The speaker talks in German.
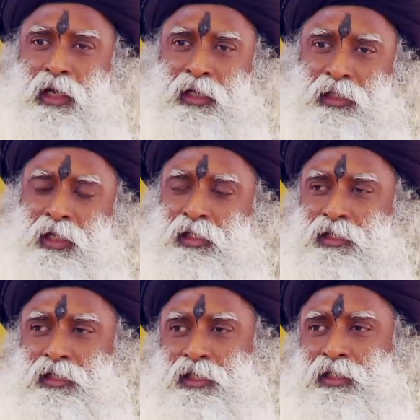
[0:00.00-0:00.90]

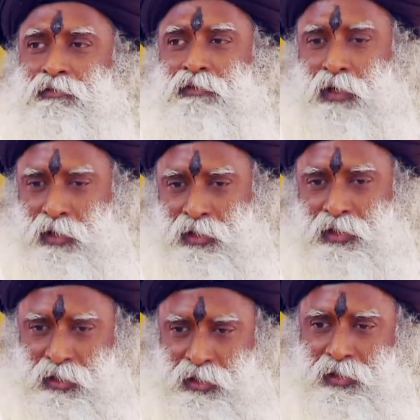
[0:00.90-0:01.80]
Yoga, das ist
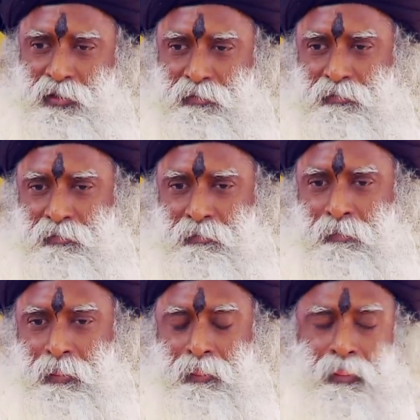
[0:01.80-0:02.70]
nur eine
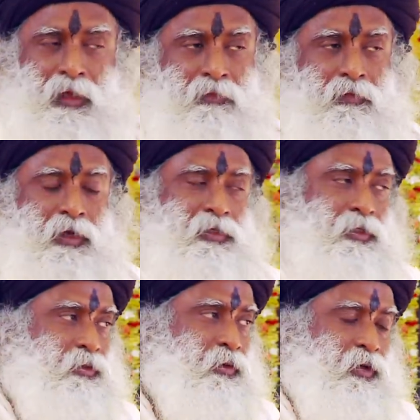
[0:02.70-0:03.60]
Farce. Diese
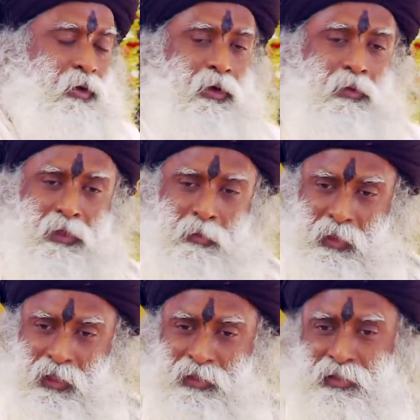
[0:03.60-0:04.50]
Farce ist gerade
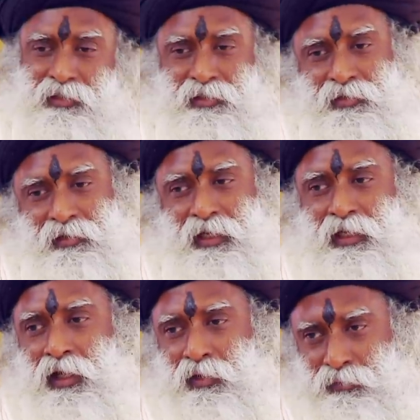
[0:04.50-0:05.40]
überall in
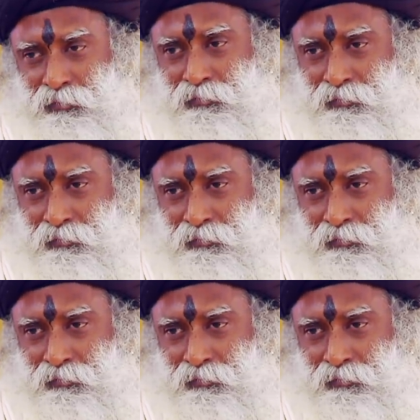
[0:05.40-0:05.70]
vollem Gange.